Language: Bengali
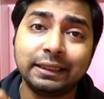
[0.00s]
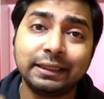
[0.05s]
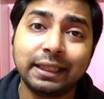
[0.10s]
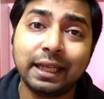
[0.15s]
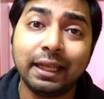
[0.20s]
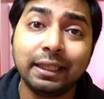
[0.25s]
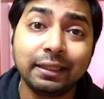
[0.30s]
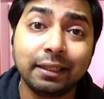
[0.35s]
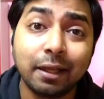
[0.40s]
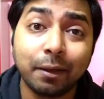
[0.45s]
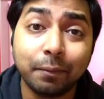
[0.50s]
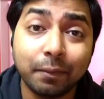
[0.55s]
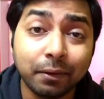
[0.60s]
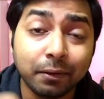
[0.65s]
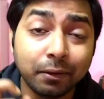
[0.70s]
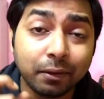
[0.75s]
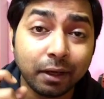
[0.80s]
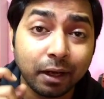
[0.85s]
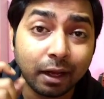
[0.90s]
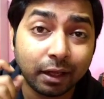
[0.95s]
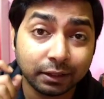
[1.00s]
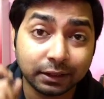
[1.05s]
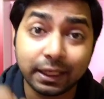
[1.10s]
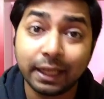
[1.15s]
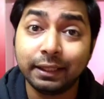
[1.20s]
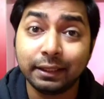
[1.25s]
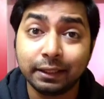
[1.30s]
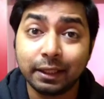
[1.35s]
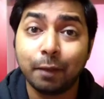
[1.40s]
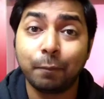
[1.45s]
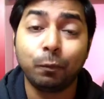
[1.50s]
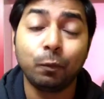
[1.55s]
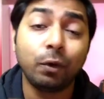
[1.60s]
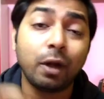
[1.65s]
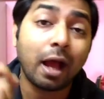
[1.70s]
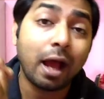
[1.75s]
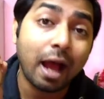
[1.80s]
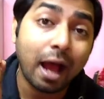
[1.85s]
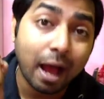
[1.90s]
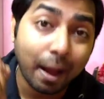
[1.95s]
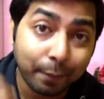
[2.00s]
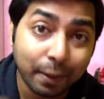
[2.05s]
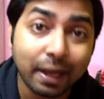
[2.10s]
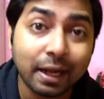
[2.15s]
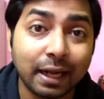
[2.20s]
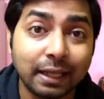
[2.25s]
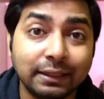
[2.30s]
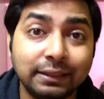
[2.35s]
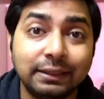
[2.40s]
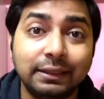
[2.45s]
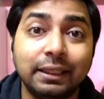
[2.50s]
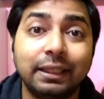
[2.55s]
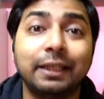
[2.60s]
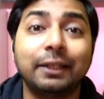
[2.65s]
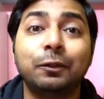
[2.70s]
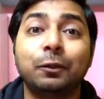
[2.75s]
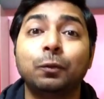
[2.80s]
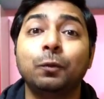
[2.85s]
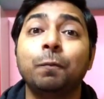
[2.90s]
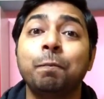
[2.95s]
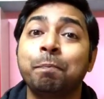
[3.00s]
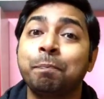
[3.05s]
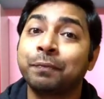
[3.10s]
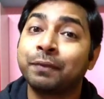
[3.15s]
শাহিদ কাপুর শাহিদ কাপুর আবার আসছে কিন্তু